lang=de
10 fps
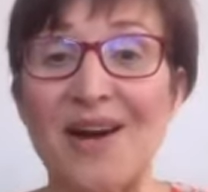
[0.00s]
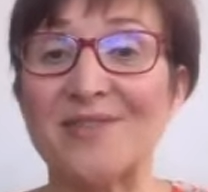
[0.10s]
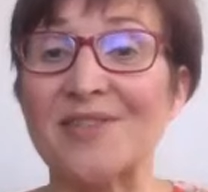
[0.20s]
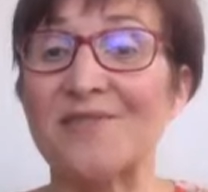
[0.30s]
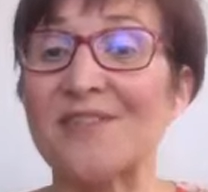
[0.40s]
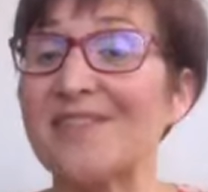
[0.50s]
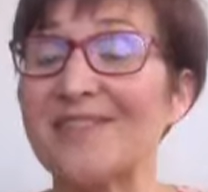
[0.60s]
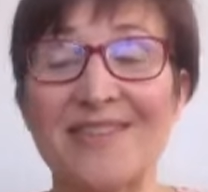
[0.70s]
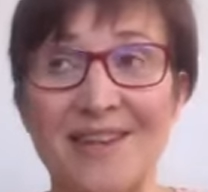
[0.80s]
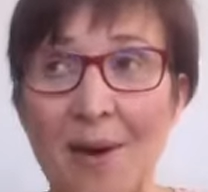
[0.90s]
Also es wird,
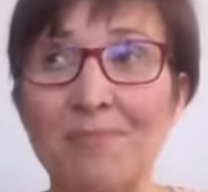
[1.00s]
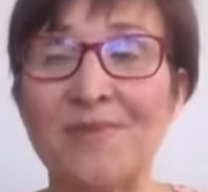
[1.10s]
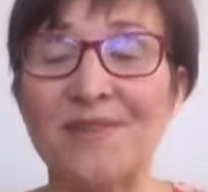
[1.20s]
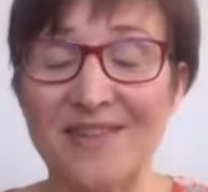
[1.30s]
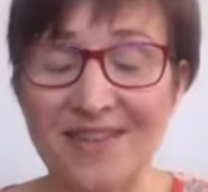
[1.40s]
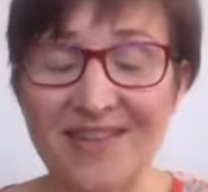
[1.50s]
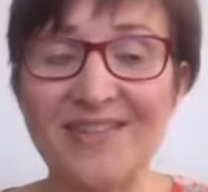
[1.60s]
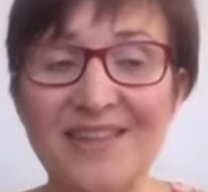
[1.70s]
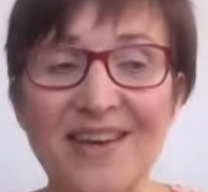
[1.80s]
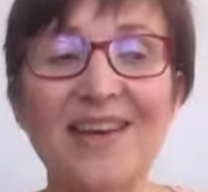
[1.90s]
es klappt
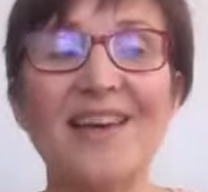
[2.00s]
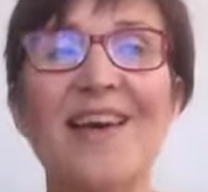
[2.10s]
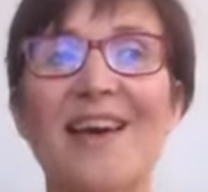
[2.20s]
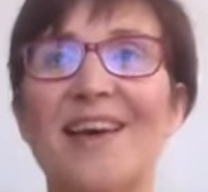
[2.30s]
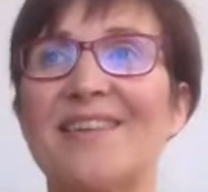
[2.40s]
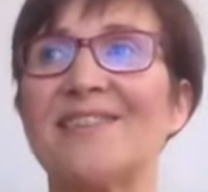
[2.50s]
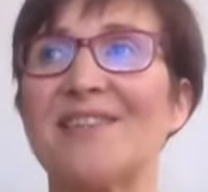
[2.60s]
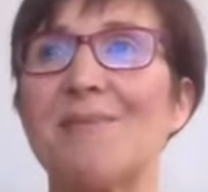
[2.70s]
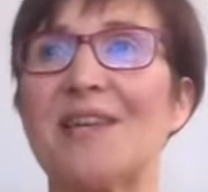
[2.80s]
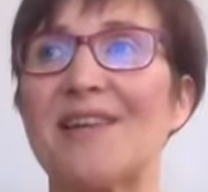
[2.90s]
nicht, äh, dass
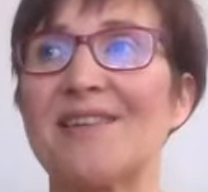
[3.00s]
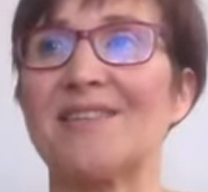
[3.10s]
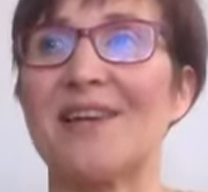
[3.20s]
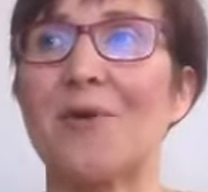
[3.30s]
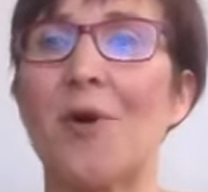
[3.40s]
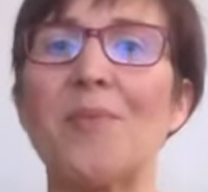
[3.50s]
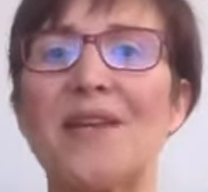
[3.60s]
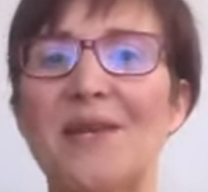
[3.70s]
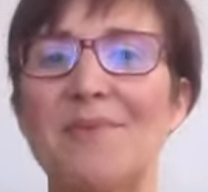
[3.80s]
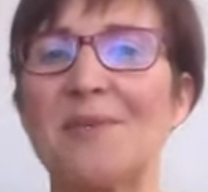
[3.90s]
jemand anders sagt, komm, ich
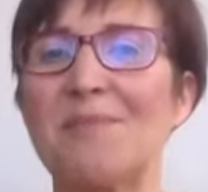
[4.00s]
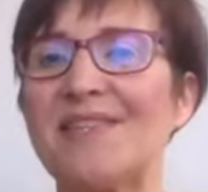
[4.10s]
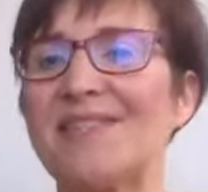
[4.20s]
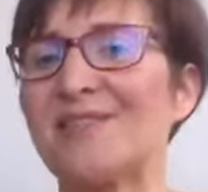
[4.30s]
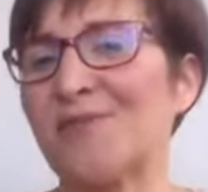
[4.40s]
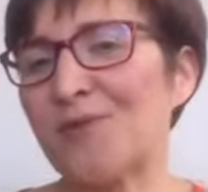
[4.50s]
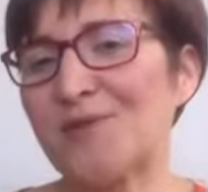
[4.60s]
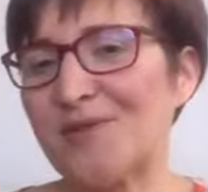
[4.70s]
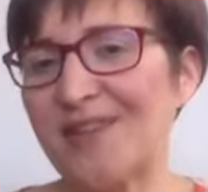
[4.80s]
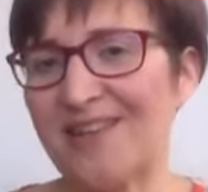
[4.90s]
nehme dich mit. Das
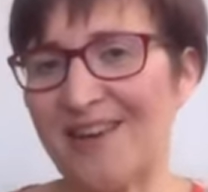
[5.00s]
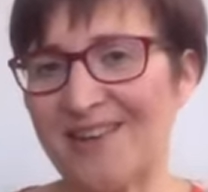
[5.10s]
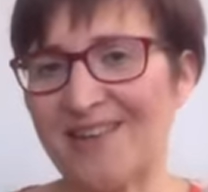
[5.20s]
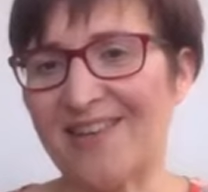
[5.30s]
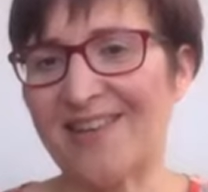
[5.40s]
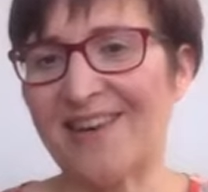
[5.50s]
funktioniert leider nicht.